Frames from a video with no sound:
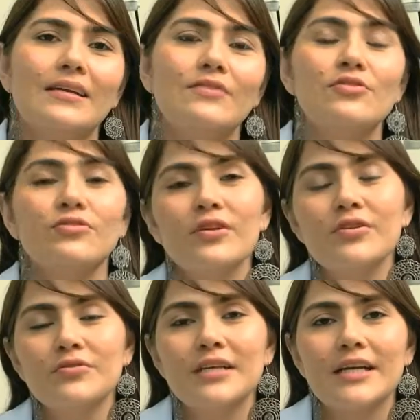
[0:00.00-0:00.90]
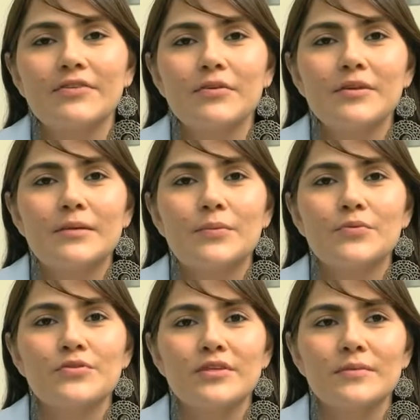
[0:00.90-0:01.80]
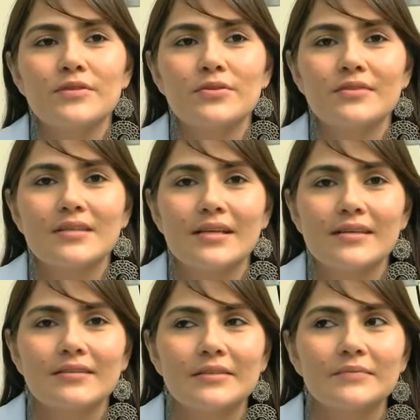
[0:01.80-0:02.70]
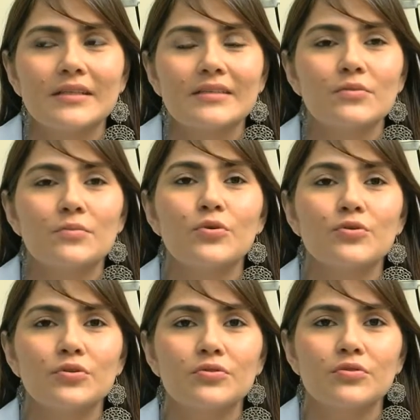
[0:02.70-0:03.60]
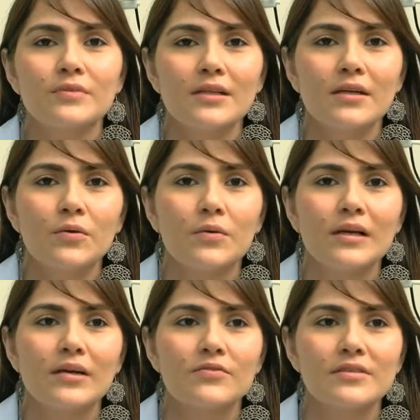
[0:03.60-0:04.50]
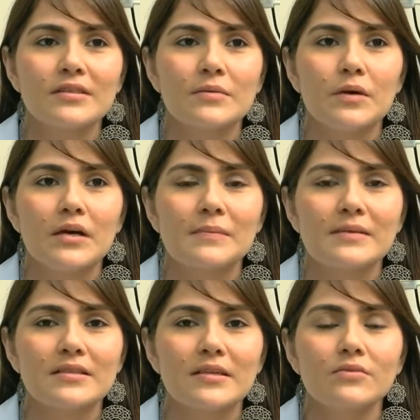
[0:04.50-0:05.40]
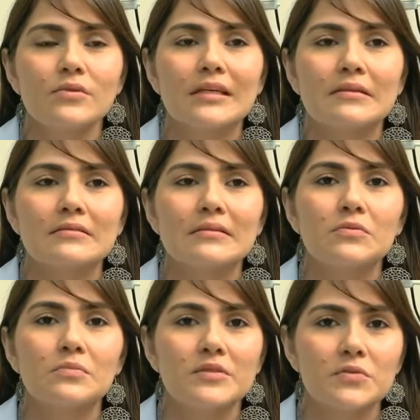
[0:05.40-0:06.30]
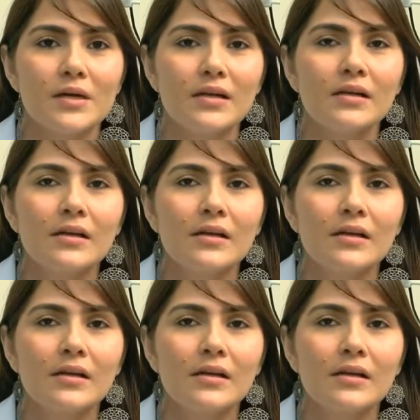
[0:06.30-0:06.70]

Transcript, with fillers: Nosotros en Opticaribe brindamos un servicio excelente. Somos ocho optómetras, los cuales ofrecemos al paciente una gran salud visual.